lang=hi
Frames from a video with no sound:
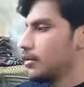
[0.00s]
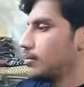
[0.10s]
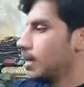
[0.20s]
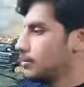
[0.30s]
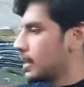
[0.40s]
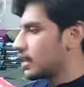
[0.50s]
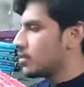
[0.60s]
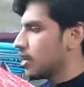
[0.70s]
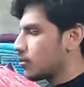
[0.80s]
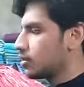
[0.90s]
मैं
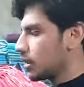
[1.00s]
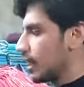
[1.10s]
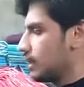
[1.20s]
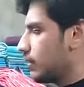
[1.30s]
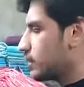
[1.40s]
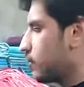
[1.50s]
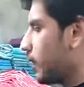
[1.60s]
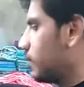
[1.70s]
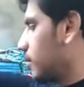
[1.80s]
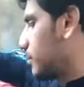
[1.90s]
पैकिंग में आपको दिखाई नहीं वैसे
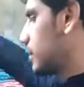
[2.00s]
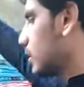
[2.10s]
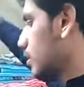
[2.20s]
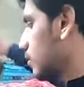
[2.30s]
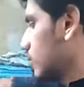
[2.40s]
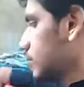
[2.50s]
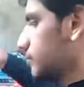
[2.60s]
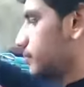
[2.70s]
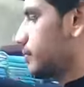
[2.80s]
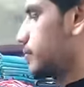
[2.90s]
भाई अभी दिखा देता हूँ
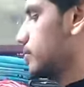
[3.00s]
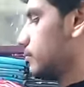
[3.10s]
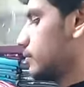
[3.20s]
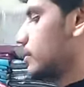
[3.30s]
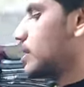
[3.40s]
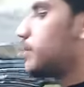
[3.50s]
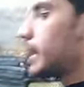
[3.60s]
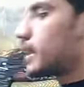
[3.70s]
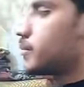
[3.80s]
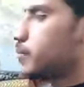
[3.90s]
सही है ये
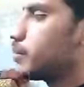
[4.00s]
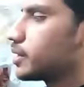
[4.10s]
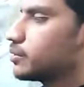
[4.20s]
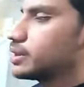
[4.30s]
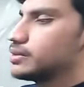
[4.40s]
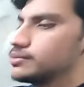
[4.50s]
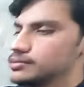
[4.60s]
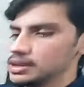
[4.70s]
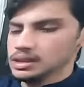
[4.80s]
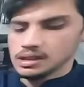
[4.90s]
पैकिंग में भी पड़ी हुई है
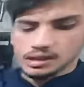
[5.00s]
अच्छा ये